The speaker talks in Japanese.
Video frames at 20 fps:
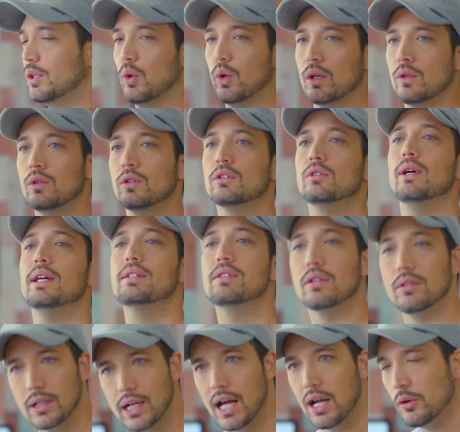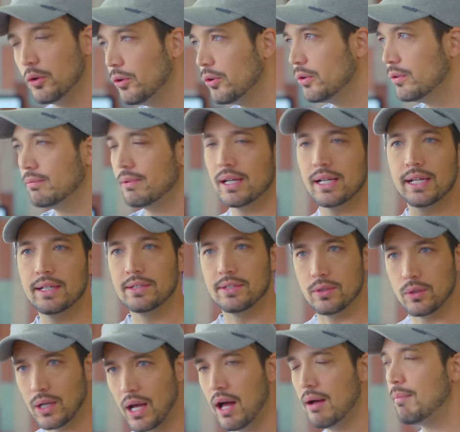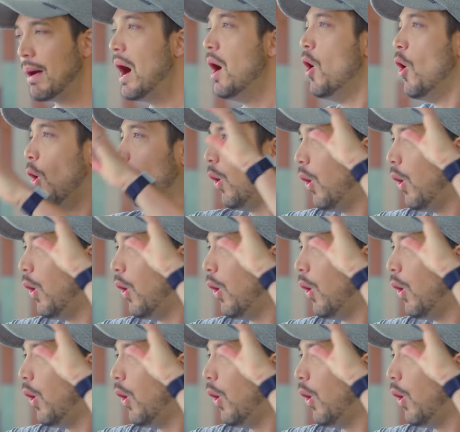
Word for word: ドラゴンクエストとか、ロード・オブ・ザ・リングスとか、